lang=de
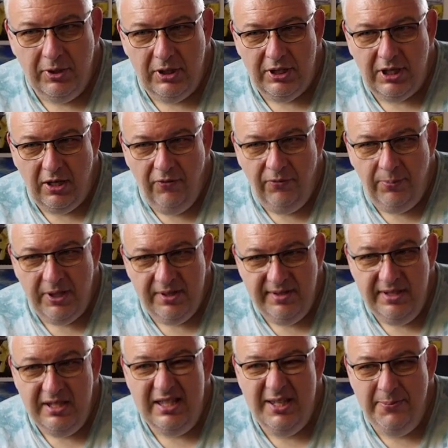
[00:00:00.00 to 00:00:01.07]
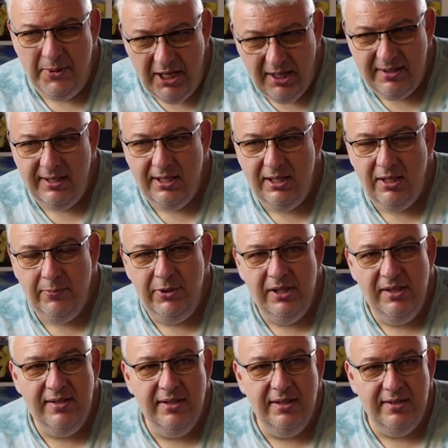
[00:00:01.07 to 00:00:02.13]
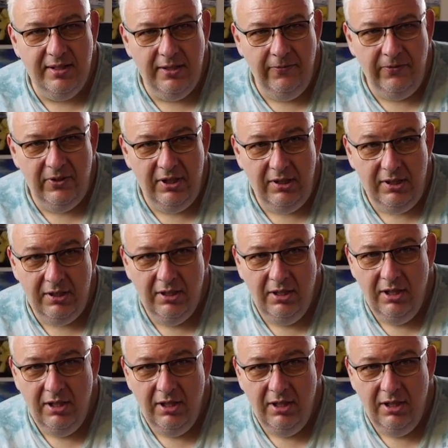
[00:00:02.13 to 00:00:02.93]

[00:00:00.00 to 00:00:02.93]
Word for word: wirklich aufpassen, die Mehrzahl der Pilze ist giftig.